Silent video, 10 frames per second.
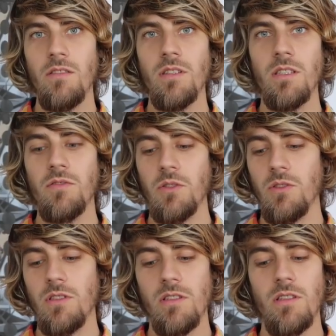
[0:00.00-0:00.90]
Viele
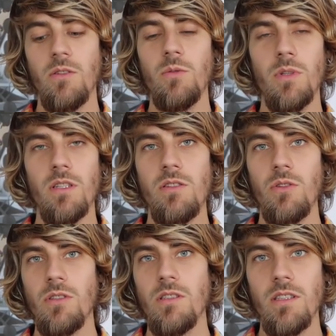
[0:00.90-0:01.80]
Früchte sind
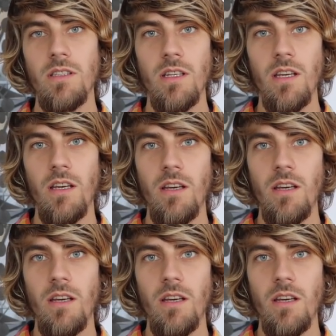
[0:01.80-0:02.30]
überzüchtet